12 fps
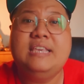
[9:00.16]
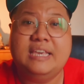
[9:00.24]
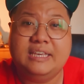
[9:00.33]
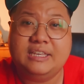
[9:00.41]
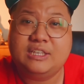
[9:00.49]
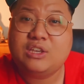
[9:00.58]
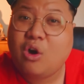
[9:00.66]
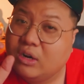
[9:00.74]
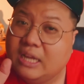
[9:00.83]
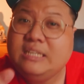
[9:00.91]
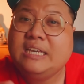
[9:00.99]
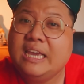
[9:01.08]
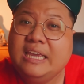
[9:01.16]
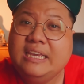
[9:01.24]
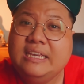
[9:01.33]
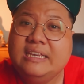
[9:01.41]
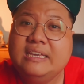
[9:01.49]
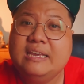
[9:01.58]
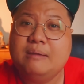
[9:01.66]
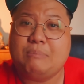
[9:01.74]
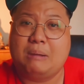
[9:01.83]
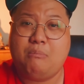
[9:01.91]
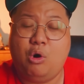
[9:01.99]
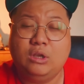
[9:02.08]
cái gì cho đến khi
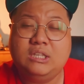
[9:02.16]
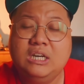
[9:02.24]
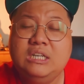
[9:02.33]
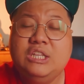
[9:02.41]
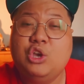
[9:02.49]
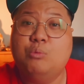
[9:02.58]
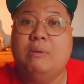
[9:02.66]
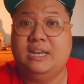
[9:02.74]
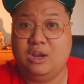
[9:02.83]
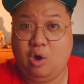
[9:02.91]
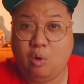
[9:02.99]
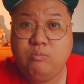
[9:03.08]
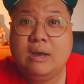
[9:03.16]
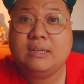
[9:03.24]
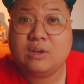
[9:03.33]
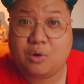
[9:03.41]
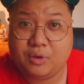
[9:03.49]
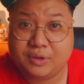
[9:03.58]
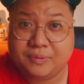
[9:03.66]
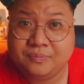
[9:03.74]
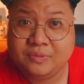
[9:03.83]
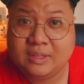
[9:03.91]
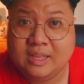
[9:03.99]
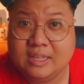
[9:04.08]
mà mọi thứ đều bình ổn hết rồi
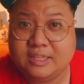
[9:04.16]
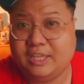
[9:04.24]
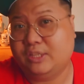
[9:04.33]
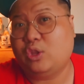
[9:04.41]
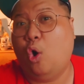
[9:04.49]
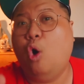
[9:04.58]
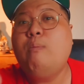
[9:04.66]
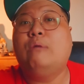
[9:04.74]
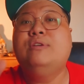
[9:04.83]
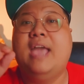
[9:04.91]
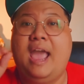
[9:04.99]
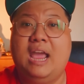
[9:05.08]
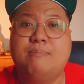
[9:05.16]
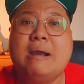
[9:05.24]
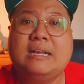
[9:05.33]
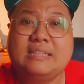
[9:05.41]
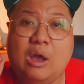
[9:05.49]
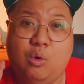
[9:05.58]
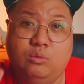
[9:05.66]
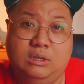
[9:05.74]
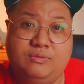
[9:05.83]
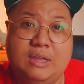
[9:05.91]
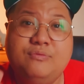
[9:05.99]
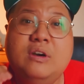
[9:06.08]
thì tổ bảo vệ bắt đầu
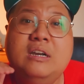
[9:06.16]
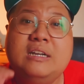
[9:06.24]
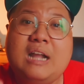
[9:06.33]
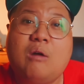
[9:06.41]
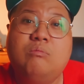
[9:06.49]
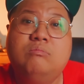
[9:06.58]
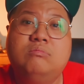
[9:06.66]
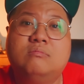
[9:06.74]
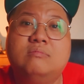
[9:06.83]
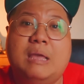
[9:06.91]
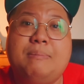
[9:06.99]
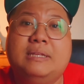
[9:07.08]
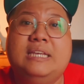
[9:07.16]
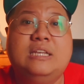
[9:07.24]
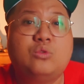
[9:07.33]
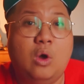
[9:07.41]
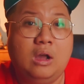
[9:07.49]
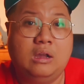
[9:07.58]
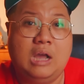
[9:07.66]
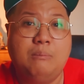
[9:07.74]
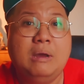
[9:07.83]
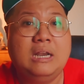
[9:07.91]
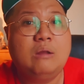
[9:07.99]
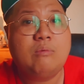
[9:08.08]
được phải phân công để mà đi tuần ở
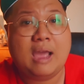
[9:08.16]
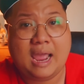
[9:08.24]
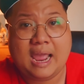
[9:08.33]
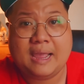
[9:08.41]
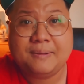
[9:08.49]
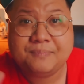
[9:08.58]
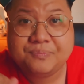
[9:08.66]
bên lốc A